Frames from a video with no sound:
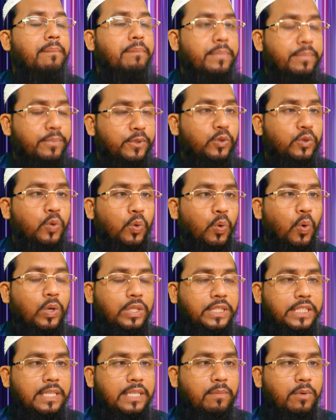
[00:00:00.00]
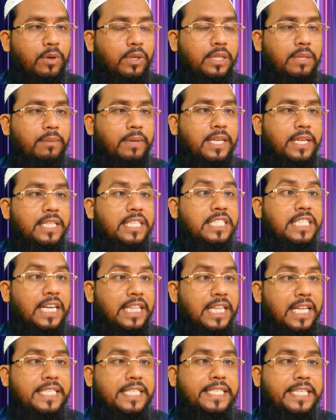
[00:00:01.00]
বিভিন্ন রোগ যেটা বলতে পারেন যে
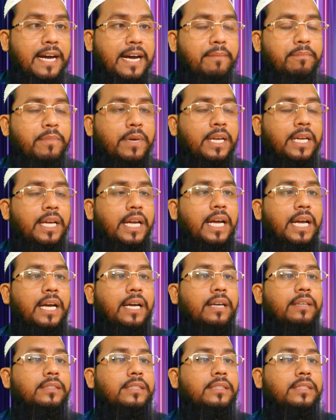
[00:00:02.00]
সাদা ছেরাপ হ্যাঁ